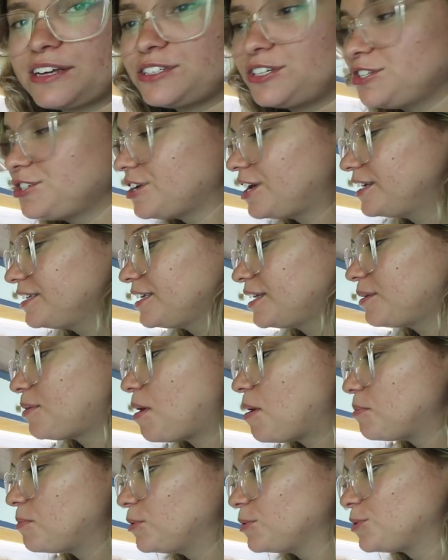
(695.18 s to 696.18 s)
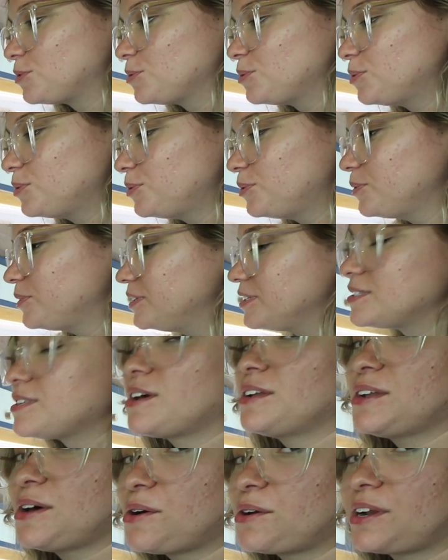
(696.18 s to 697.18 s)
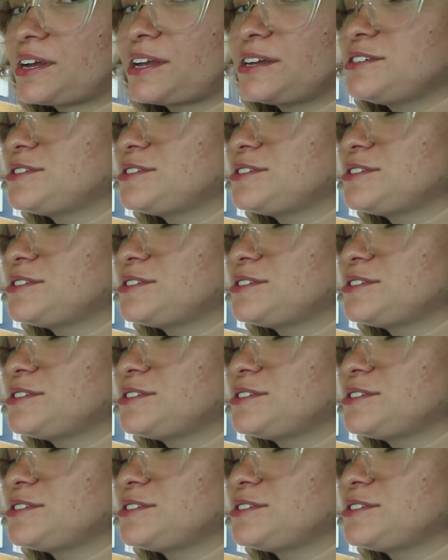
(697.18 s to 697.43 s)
a gente ainda não arrumou tudo e só na hora que